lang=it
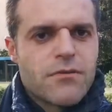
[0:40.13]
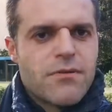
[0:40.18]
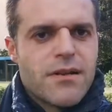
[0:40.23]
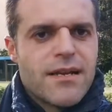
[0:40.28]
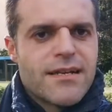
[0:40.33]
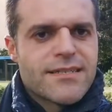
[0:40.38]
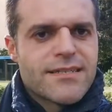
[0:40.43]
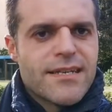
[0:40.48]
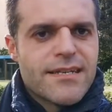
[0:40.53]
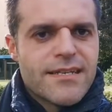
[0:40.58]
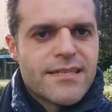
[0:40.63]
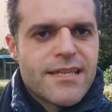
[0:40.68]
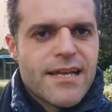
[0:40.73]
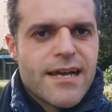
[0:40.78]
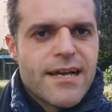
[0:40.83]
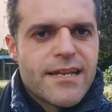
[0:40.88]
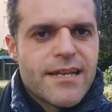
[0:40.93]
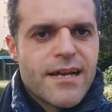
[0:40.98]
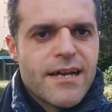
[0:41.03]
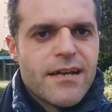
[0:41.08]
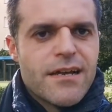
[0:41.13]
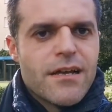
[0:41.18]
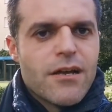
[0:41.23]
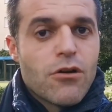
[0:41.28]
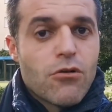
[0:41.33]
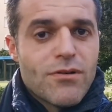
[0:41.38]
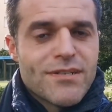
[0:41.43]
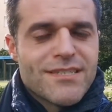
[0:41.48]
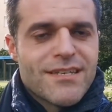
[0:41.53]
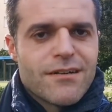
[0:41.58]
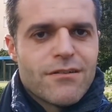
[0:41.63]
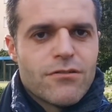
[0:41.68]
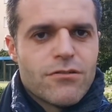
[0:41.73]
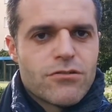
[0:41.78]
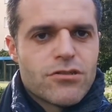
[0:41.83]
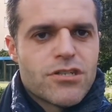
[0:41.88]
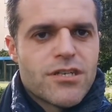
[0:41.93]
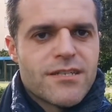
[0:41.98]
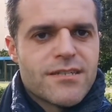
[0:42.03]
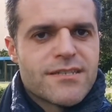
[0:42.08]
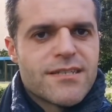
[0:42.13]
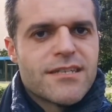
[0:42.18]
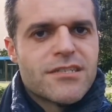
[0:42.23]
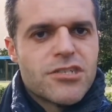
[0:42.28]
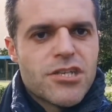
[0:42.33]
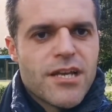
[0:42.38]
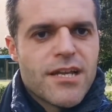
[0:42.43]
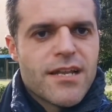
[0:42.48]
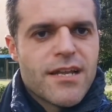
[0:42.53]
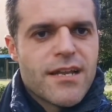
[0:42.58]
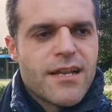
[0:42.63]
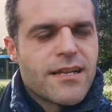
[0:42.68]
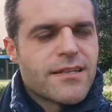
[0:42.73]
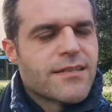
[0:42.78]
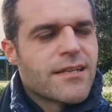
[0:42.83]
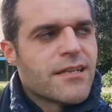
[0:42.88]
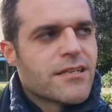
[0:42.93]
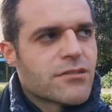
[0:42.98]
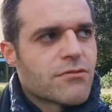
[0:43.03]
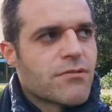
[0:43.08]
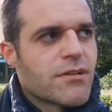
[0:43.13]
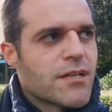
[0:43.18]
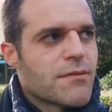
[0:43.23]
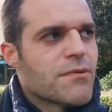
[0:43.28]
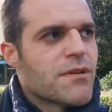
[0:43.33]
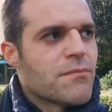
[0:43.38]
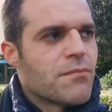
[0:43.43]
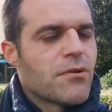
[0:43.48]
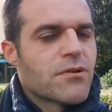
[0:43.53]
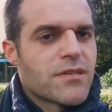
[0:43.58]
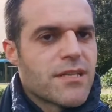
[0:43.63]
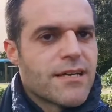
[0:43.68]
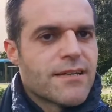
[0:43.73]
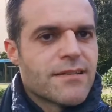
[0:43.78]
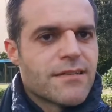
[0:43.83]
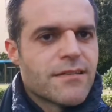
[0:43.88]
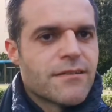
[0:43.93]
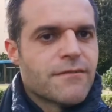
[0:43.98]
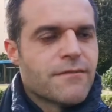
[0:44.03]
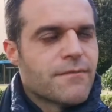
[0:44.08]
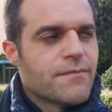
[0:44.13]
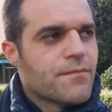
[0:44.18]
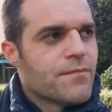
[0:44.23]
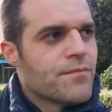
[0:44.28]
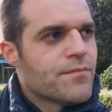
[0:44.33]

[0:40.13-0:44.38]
come quella sanitaria, questa conoscenza genera degli squilibri importanti importanti.